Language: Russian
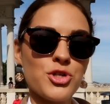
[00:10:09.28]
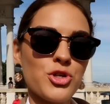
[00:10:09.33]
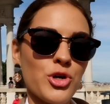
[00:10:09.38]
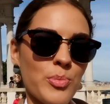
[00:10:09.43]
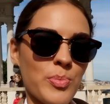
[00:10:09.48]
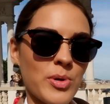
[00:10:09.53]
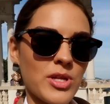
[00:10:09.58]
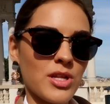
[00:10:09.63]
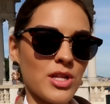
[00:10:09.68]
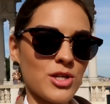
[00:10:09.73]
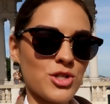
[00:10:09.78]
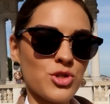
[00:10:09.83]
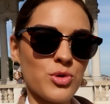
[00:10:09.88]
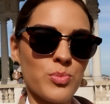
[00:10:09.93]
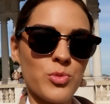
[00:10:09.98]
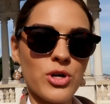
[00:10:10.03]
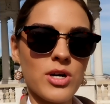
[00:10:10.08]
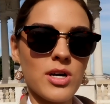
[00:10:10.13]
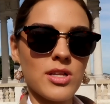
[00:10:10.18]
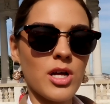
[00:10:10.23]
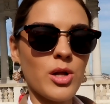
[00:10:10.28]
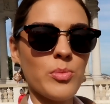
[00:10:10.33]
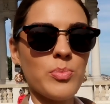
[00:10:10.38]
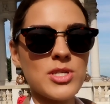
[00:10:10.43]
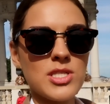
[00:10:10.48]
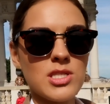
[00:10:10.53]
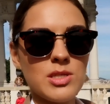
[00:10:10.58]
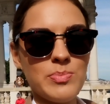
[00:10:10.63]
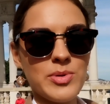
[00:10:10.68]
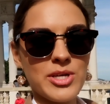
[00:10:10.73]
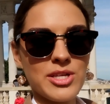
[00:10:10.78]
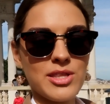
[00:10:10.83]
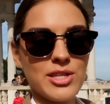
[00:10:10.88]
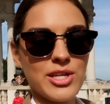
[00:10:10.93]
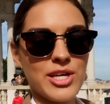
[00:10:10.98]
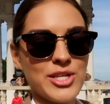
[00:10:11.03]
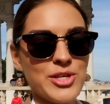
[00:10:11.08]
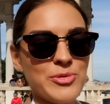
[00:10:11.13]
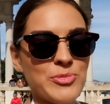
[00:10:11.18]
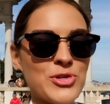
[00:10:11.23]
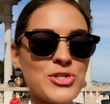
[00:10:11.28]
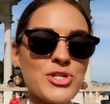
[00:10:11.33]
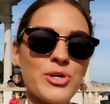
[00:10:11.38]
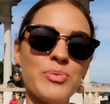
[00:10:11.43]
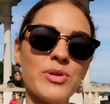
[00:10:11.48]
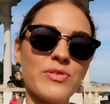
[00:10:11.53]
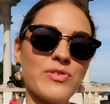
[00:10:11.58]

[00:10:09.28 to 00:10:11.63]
Еще я поняла, что мой канал постепенно немножко